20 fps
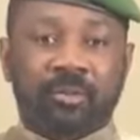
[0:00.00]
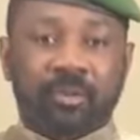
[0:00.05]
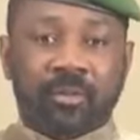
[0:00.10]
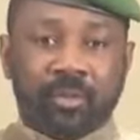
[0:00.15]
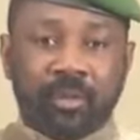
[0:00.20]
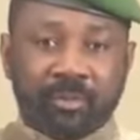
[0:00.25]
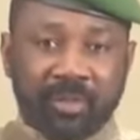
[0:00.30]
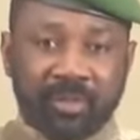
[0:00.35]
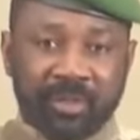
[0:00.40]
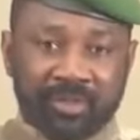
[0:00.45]

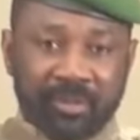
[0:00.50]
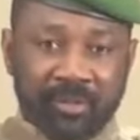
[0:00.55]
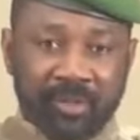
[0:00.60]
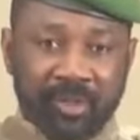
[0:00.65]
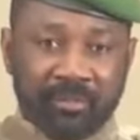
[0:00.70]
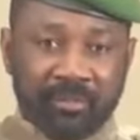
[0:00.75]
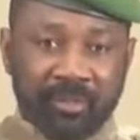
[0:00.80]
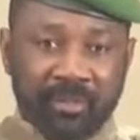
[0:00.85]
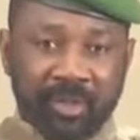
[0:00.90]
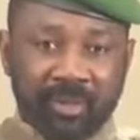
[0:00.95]
je suis
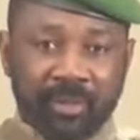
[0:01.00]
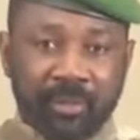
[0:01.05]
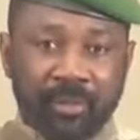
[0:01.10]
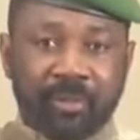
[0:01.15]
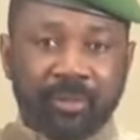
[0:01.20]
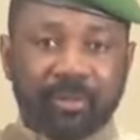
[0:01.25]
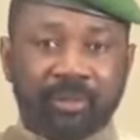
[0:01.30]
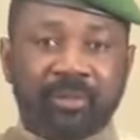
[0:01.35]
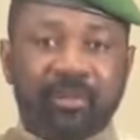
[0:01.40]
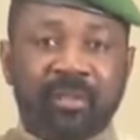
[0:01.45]
particulièrement
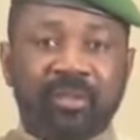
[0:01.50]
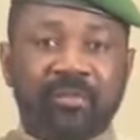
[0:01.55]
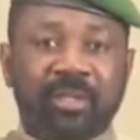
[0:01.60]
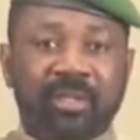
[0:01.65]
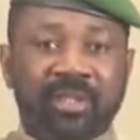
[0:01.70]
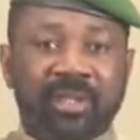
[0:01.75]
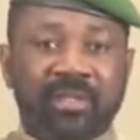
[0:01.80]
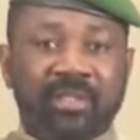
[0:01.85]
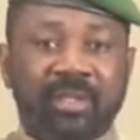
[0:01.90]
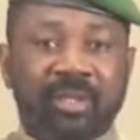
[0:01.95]
heureux de
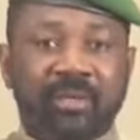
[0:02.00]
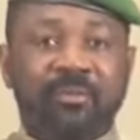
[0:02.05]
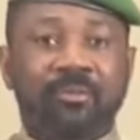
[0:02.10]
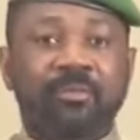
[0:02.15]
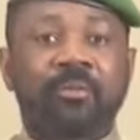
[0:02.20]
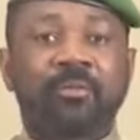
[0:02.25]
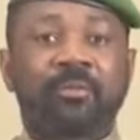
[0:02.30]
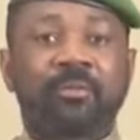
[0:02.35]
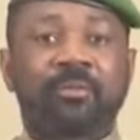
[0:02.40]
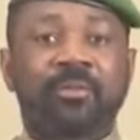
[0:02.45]
m'adresser à
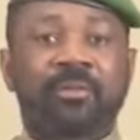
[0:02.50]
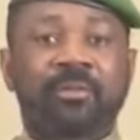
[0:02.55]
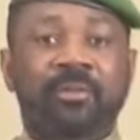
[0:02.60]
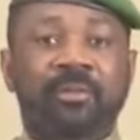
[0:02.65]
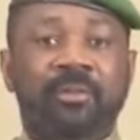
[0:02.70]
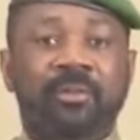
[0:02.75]
vous